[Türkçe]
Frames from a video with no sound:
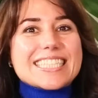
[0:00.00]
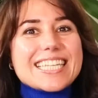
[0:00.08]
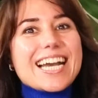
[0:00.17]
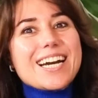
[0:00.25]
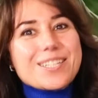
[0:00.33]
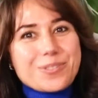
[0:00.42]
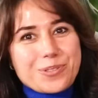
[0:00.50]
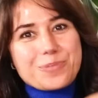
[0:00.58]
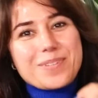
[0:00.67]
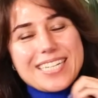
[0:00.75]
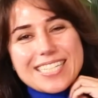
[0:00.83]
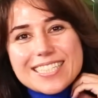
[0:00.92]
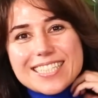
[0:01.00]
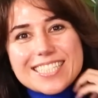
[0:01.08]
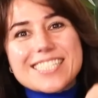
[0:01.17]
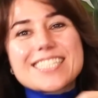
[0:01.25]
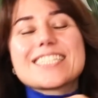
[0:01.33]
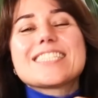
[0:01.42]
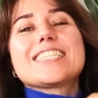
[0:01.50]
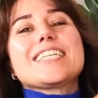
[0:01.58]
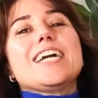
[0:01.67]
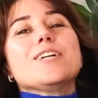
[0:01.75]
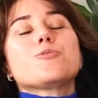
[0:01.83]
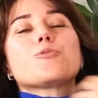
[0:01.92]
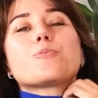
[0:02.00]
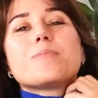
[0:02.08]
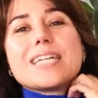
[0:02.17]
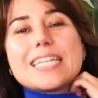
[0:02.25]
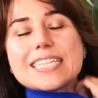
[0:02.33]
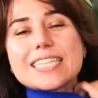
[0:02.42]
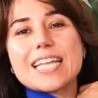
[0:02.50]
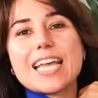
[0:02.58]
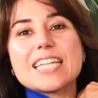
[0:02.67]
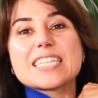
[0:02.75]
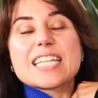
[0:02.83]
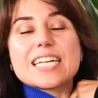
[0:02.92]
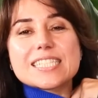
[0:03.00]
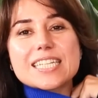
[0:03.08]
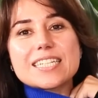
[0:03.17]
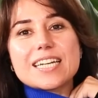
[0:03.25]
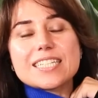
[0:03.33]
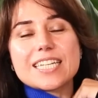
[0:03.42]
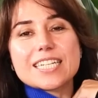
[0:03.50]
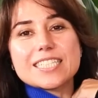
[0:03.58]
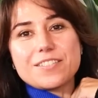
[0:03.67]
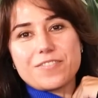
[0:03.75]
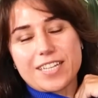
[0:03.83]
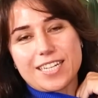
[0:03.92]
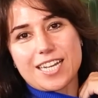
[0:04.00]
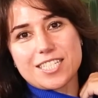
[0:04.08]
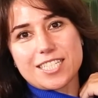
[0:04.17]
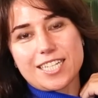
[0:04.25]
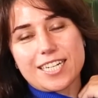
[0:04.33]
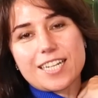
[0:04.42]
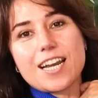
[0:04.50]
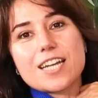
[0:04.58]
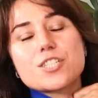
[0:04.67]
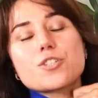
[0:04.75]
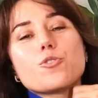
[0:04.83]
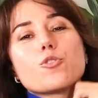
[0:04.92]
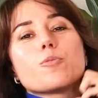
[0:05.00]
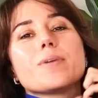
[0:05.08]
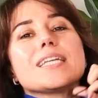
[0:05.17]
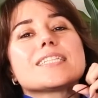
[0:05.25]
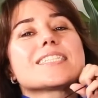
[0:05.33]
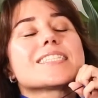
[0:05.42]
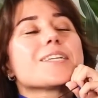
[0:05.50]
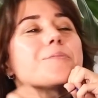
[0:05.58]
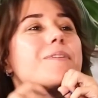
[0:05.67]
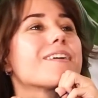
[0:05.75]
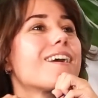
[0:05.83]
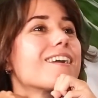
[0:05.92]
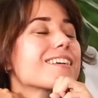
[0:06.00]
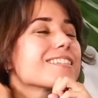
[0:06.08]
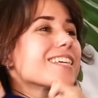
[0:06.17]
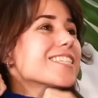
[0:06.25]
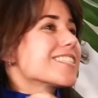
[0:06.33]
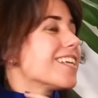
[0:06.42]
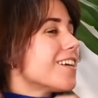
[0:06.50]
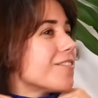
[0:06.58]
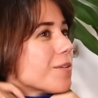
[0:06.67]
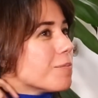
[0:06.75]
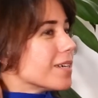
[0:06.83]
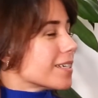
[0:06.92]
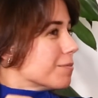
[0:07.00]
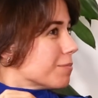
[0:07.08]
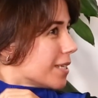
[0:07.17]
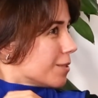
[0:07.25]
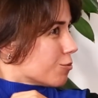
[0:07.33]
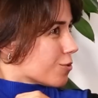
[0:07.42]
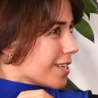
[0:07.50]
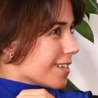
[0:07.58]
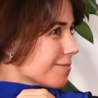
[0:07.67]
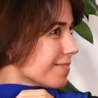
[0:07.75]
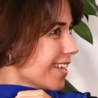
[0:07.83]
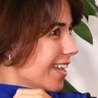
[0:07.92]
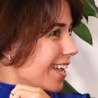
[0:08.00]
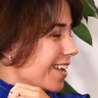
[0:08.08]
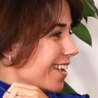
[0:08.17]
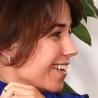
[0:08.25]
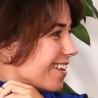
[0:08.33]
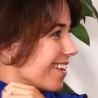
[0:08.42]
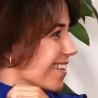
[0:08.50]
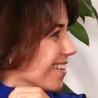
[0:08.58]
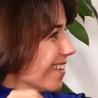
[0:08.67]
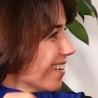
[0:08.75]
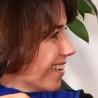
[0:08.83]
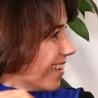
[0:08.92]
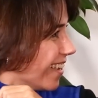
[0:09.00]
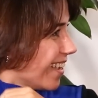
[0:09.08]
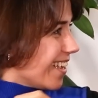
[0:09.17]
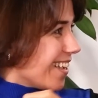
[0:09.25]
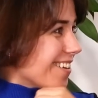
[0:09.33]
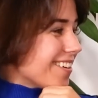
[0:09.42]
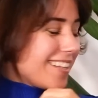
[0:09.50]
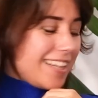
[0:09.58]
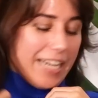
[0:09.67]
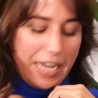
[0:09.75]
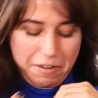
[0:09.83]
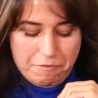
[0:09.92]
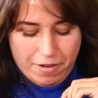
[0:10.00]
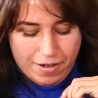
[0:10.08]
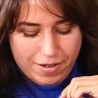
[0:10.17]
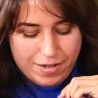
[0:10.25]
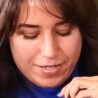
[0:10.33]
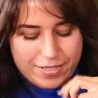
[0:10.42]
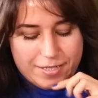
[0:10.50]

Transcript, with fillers: Siyah turmalin taşı. Siyah Aa. turmalin de nazara, negatif enerjilere karşı koruma etkisi yapar arkadaşlar ve bakın benim üzerimde ne var?